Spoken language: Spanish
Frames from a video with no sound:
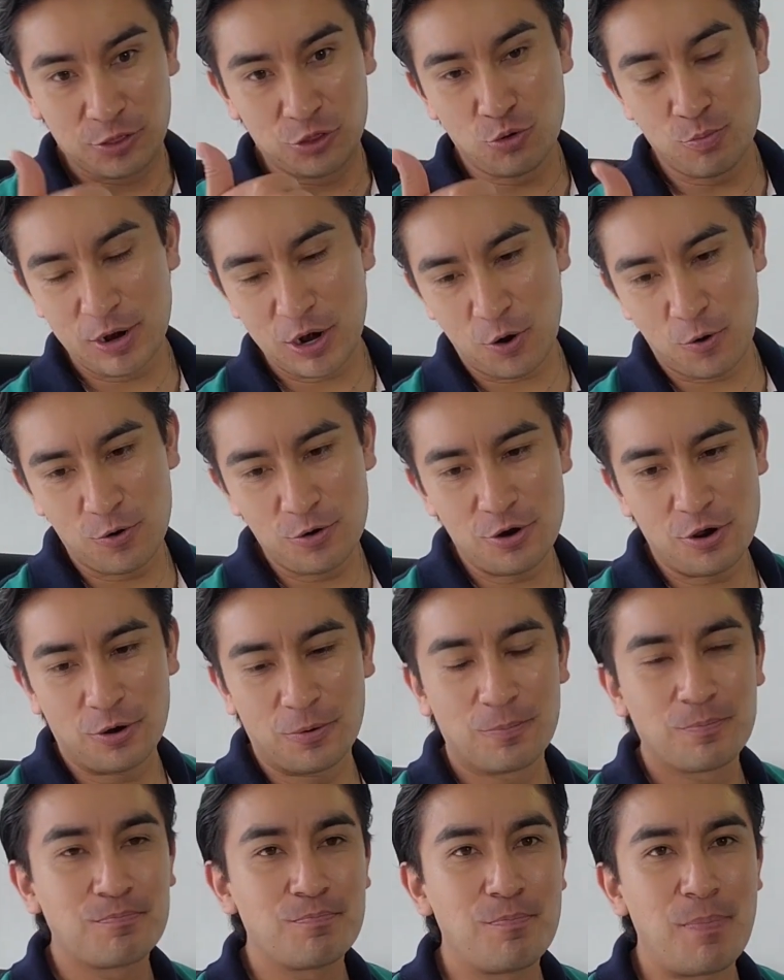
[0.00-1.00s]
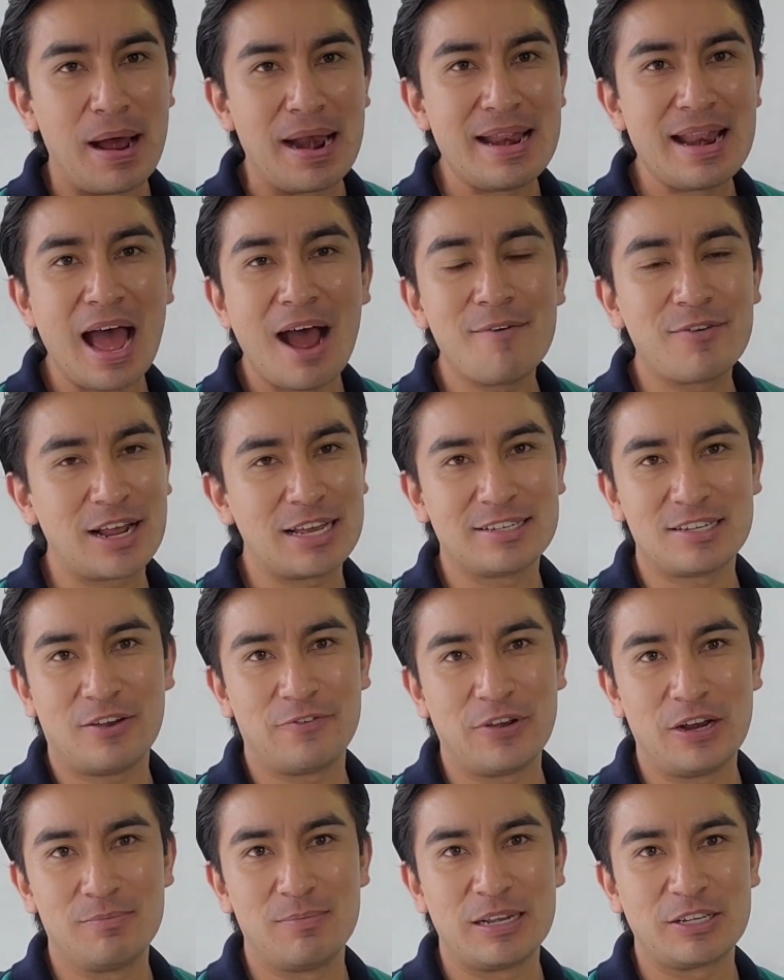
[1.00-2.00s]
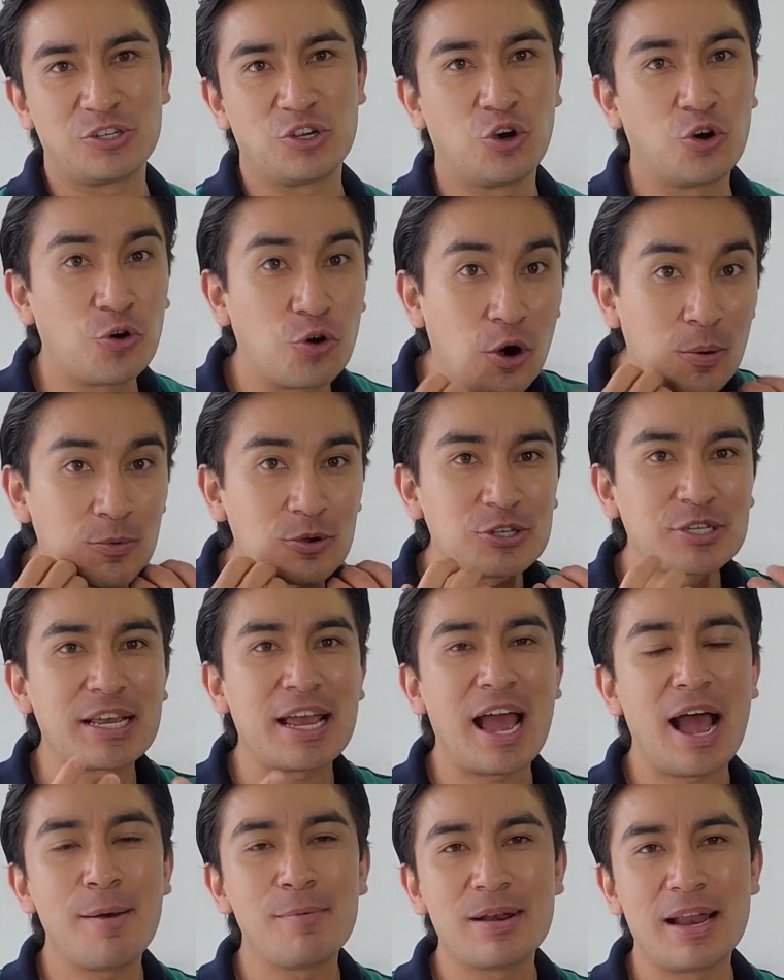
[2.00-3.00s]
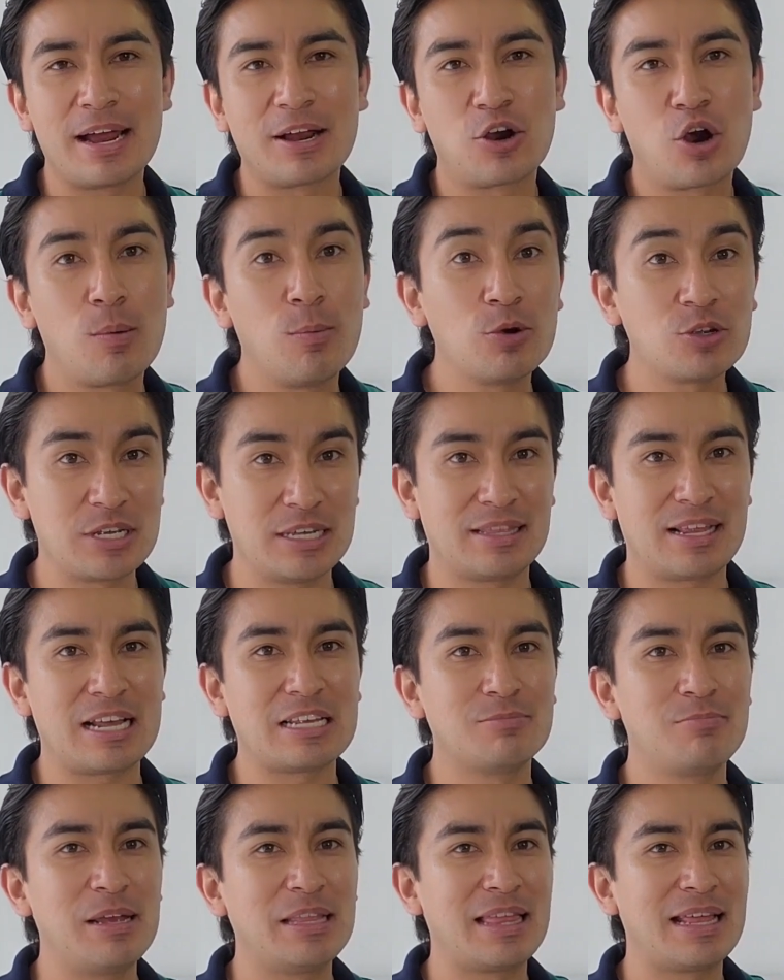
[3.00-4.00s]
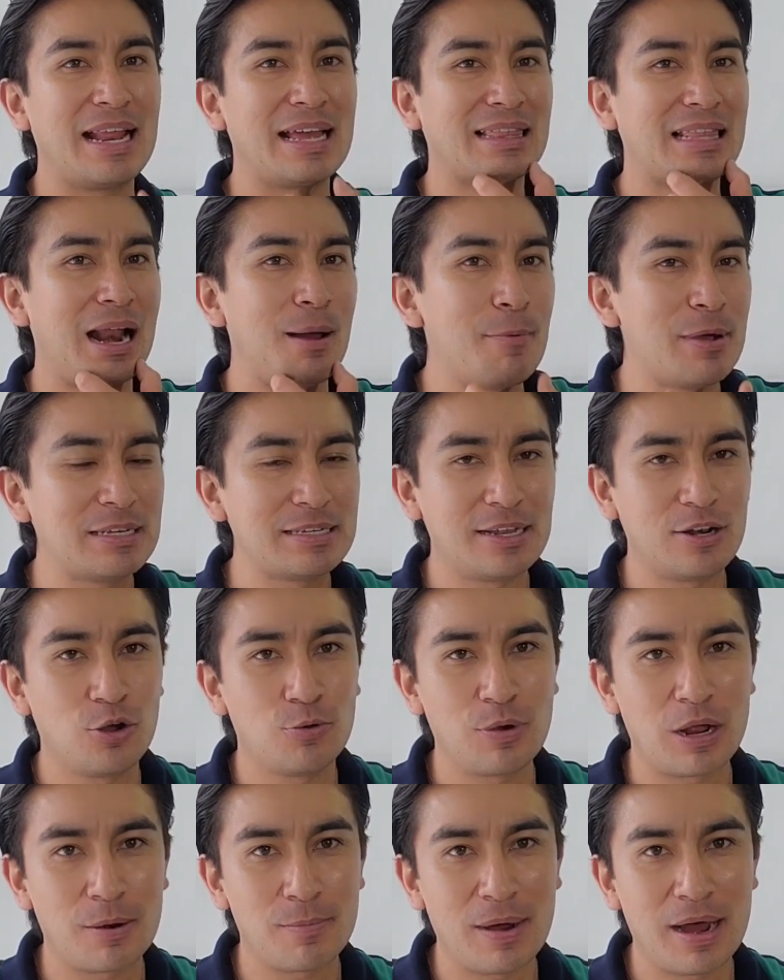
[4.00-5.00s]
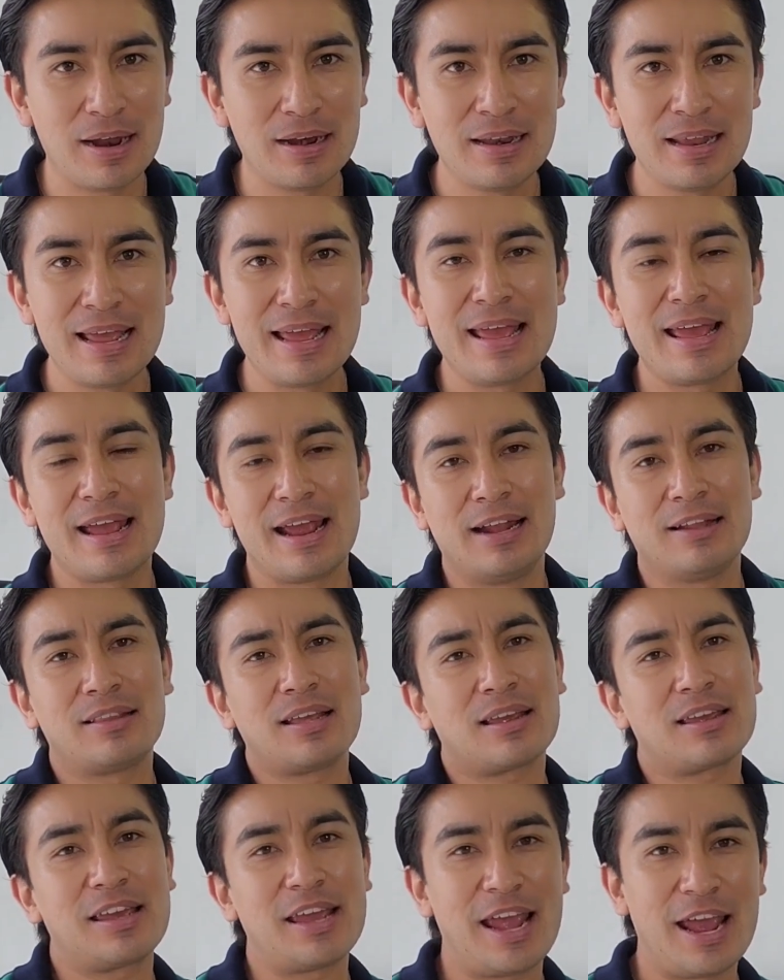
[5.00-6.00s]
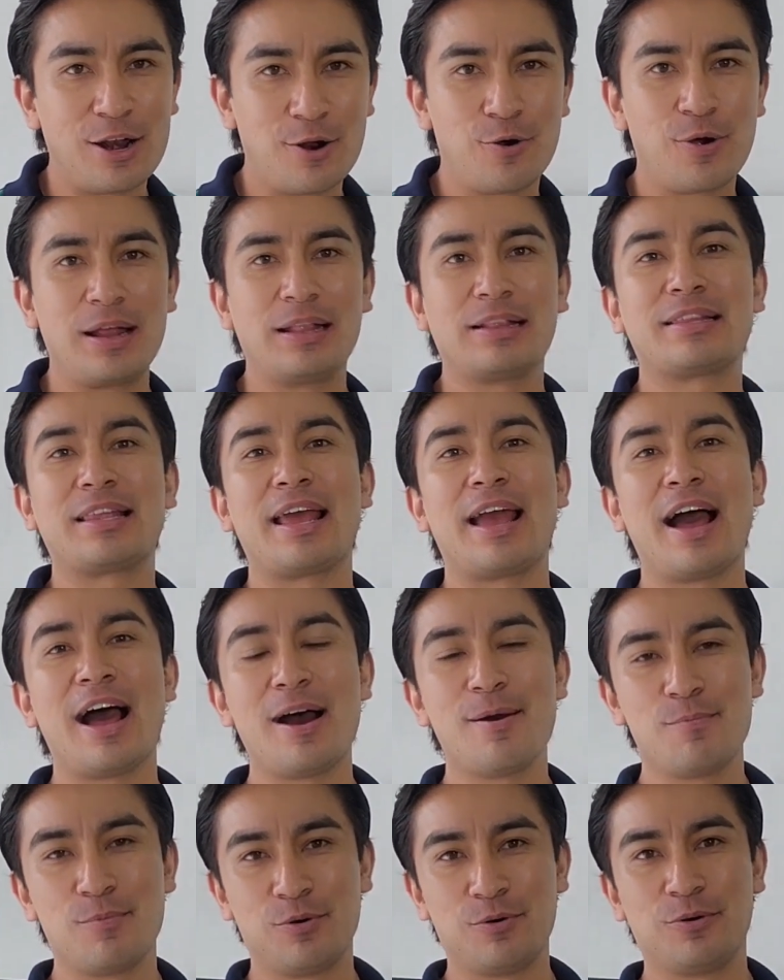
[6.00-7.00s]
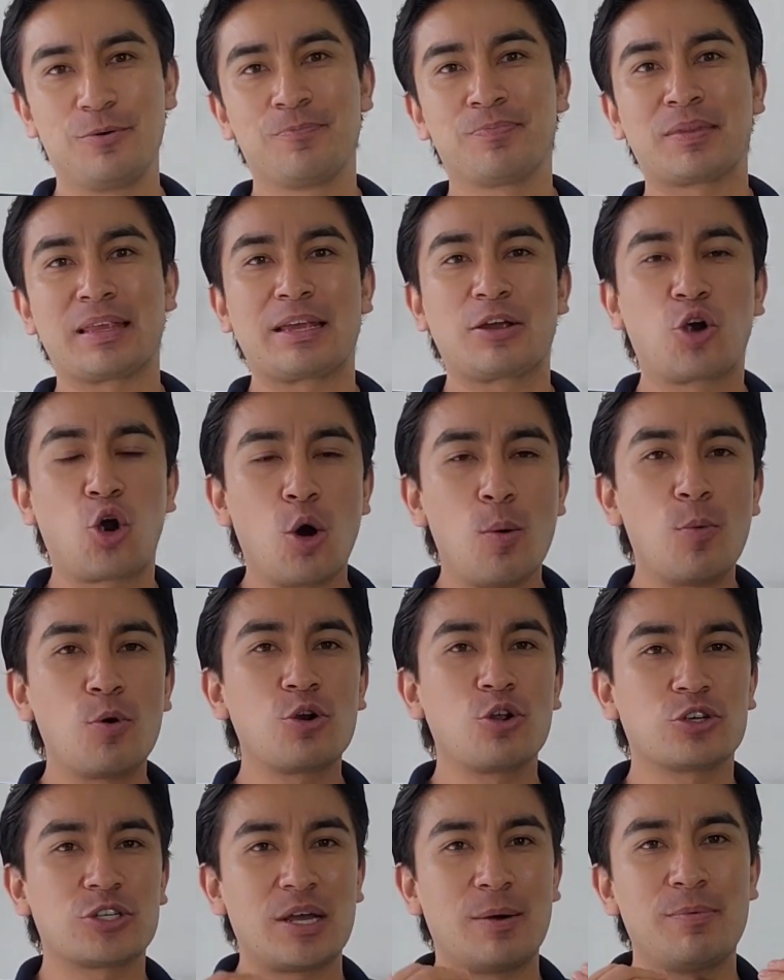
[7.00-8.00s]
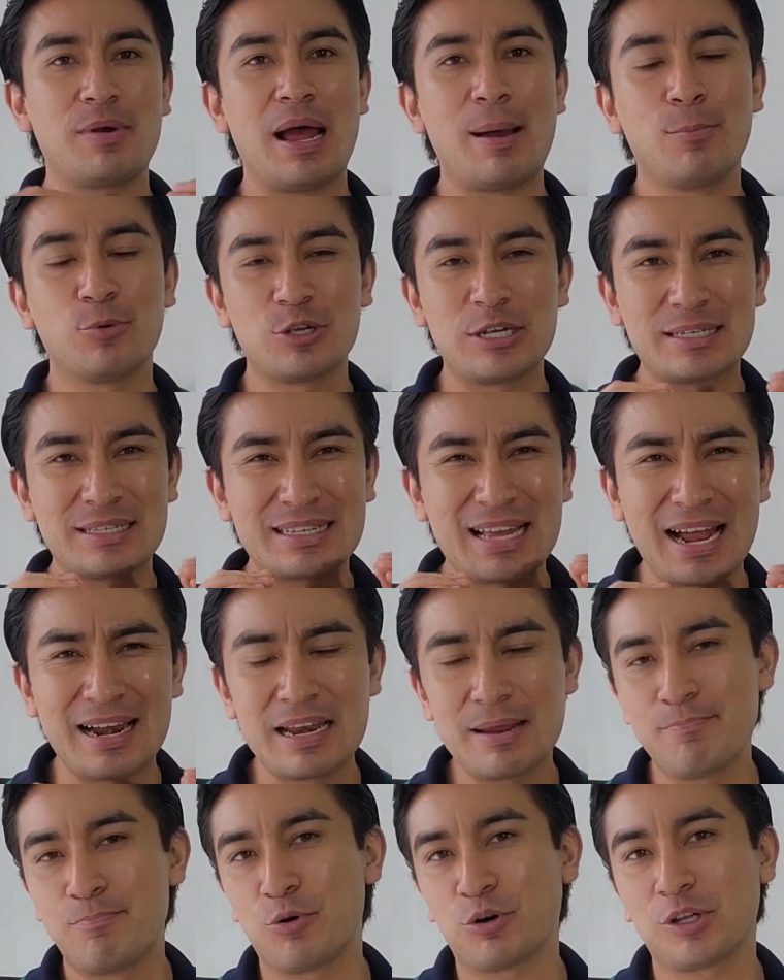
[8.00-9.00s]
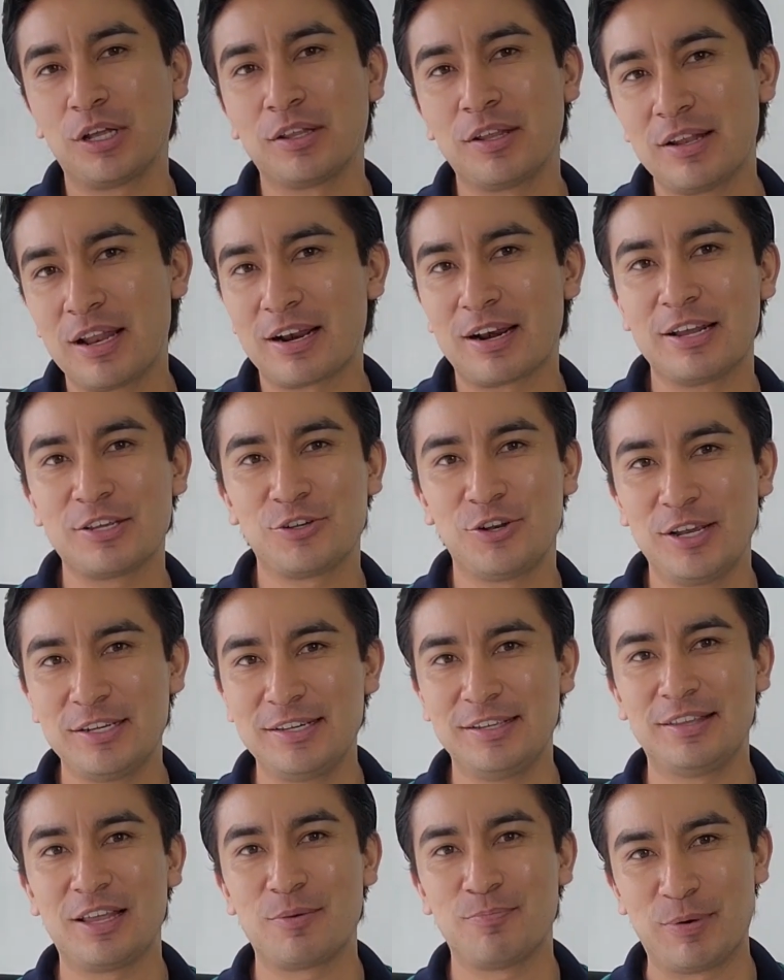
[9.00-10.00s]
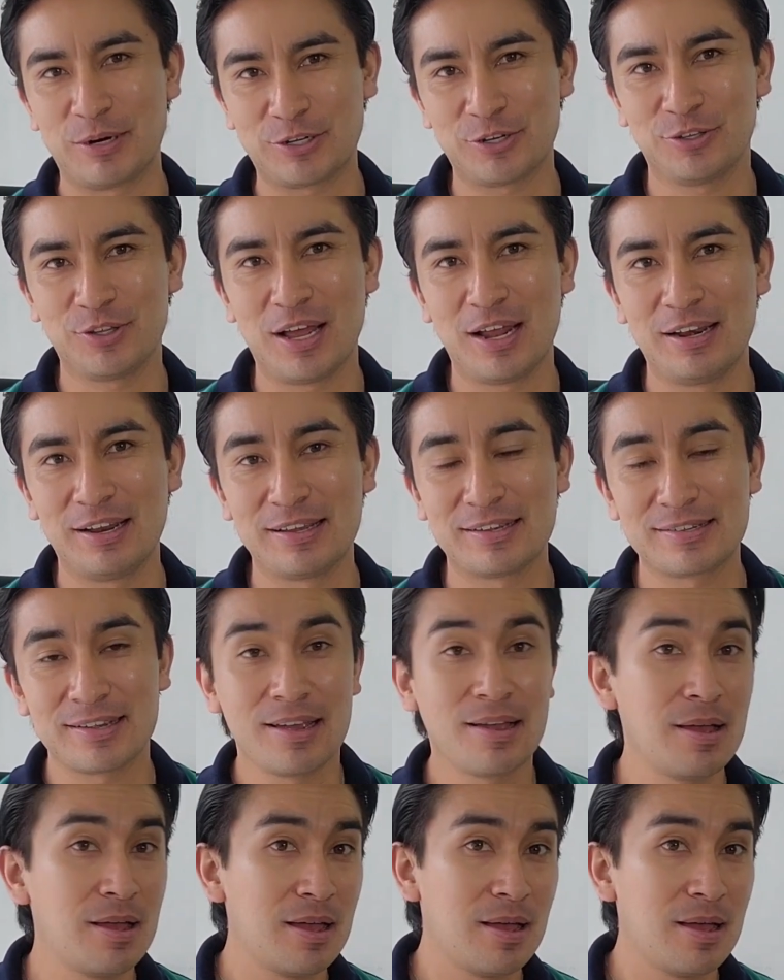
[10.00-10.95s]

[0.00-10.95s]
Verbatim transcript: Número uno, palabras de afirmación. ¿Cómo se hablan? ¿Cómo se transmiten? A través de lo verbal, el te quiero, el te amo, cómo nos hablamos es tan importante en las relaciones interpersonales.